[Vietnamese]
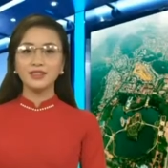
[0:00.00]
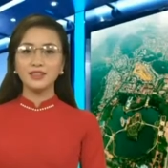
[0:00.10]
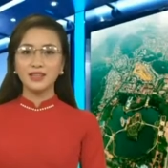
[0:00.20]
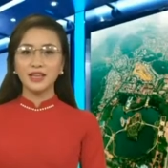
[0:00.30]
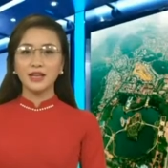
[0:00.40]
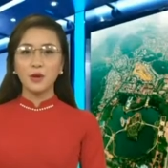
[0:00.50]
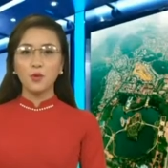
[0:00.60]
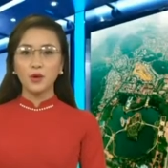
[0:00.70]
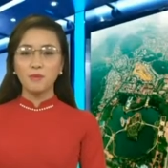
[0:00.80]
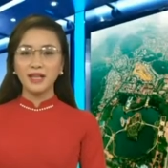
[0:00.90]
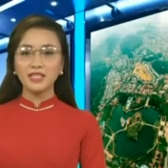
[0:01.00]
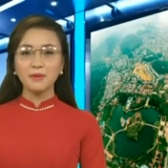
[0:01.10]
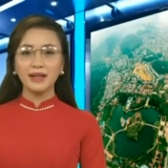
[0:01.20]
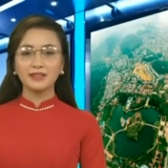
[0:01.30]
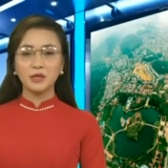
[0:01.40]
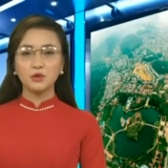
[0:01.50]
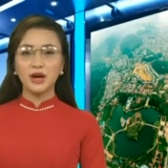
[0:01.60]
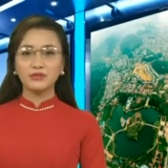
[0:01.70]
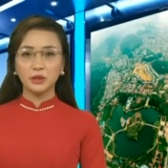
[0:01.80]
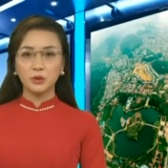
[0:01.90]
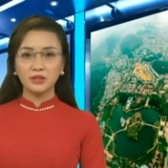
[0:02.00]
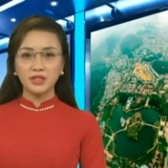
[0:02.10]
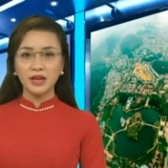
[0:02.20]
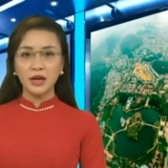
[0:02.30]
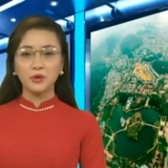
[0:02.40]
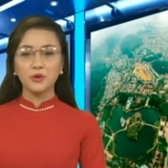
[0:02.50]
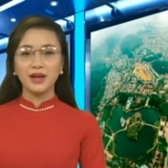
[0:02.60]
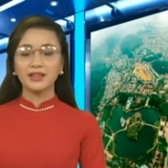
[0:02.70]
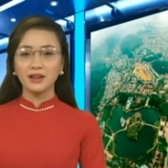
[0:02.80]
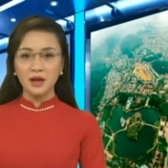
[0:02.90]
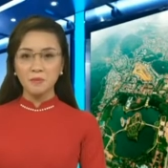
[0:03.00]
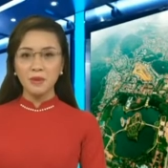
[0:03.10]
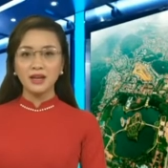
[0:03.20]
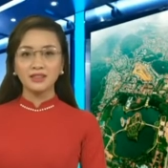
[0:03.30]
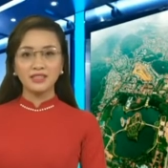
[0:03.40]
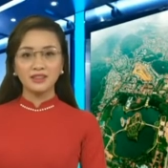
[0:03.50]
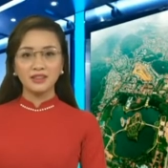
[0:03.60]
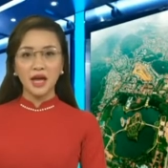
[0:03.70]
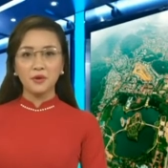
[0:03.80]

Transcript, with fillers: Thực hiện kế hoạch của Ban chấp hành tỉnh đoàn về tổ chức đại hội đoàn các cấp, tiến tới đại